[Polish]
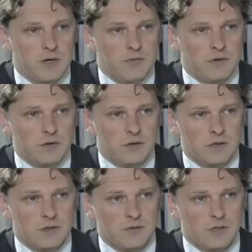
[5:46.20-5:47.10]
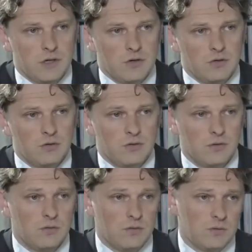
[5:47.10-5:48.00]
prawa i też zwyczajowym. Owiane
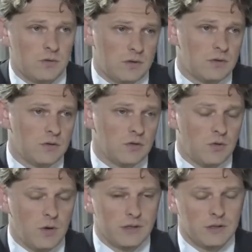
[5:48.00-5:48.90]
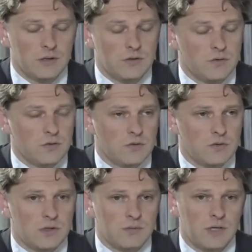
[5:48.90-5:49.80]
skandalem, prawda? Y, dokładnie, w związku
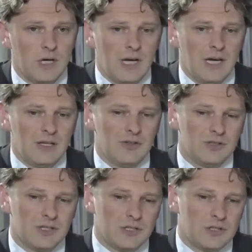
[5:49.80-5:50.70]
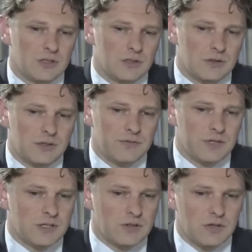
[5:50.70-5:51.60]
z tym. No i też y,
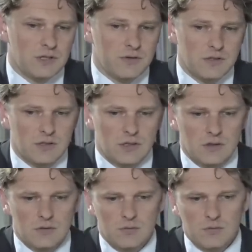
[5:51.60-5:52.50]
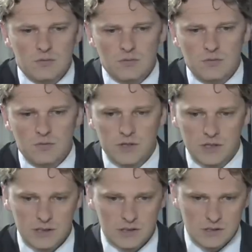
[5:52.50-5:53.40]
niewyjaśnione kwestie w tej
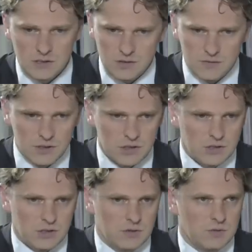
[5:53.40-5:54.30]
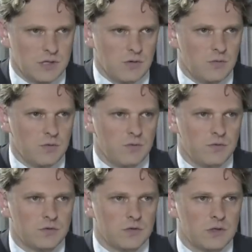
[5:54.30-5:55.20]
kadencji dziwne rzeczy się działy, bo
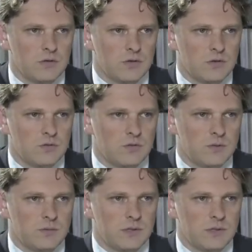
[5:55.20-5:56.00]
funkcjonariusze służb,